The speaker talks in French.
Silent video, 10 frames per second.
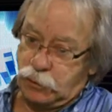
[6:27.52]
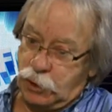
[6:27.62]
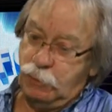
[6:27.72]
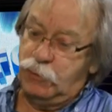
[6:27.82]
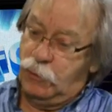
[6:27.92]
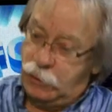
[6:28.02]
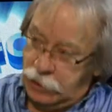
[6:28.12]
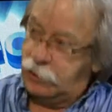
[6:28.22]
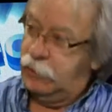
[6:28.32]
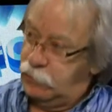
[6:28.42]
comme je veux
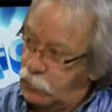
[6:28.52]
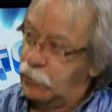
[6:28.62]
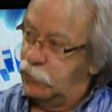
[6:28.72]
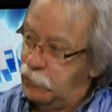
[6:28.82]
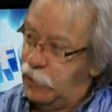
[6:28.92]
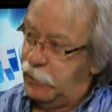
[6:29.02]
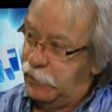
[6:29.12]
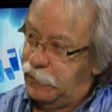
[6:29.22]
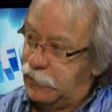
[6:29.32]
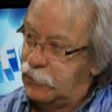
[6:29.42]
garder, je veux continuer
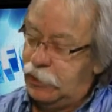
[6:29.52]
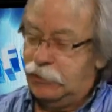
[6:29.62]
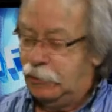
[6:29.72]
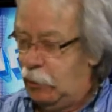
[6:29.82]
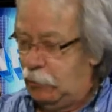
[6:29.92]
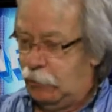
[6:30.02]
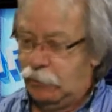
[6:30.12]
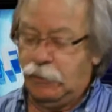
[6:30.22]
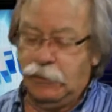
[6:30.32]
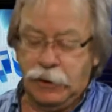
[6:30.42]
à diriger, je dis bon, on
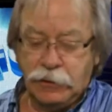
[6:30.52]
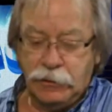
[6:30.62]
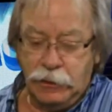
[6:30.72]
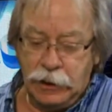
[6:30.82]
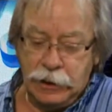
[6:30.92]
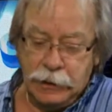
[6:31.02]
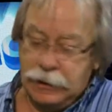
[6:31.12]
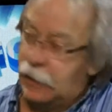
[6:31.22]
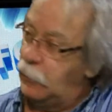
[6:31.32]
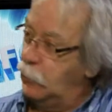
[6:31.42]
va faire ça
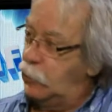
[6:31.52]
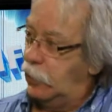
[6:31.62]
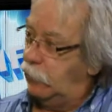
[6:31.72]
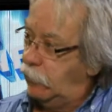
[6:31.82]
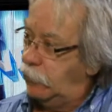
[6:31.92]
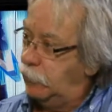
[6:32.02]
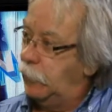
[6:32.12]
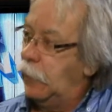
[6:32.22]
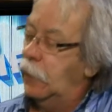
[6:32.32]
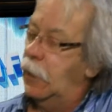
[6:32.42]
à, deux chefs.
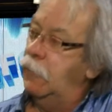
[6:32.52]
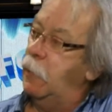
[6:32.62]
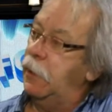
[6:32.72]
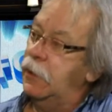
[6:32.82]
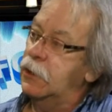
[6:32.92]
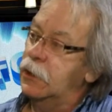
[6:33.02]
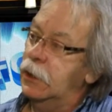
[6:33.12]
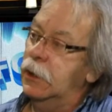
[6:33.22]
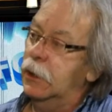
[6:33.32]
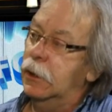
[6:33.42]
Voilà. On va partager
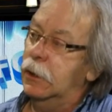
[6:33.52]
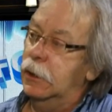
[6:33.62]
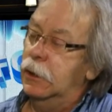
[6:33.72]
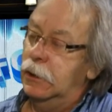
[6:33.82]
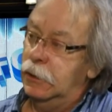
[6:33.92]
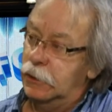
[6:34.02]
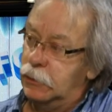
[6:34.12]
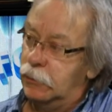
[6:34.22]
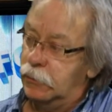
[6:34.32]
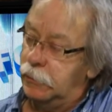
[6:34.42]
des euh,
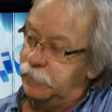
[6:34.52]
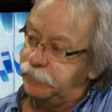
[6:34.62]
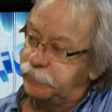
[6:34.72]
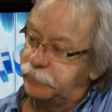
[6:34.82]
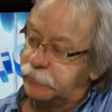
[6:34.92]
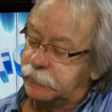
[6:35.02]
choses. Euh,